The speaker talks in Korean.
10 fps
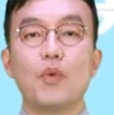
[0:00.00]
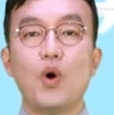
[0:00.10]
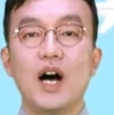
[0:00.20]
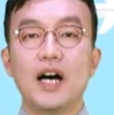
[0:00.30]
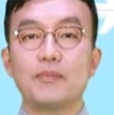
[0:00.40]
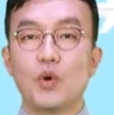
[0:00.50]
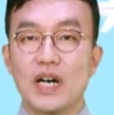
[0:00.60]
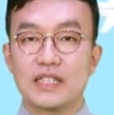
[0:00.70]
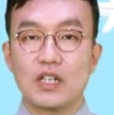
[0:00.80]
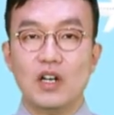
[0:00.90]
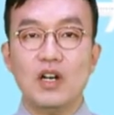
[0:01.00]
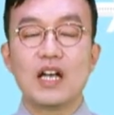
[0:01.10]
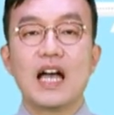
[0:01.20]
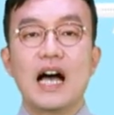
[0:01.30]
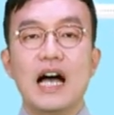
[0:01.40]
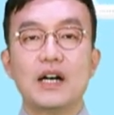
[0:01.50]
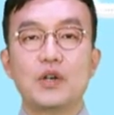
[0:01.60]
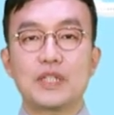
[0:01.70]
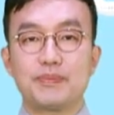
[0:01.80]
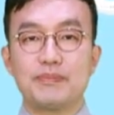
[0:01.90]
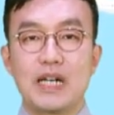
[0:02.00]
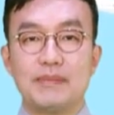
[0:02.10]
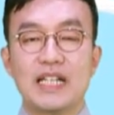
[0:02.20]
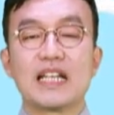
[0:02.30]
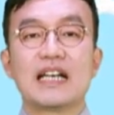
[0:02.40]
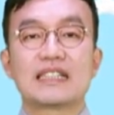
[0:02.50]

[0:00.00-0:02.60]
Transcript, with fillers: 모아 모아서 하고 싶은 말만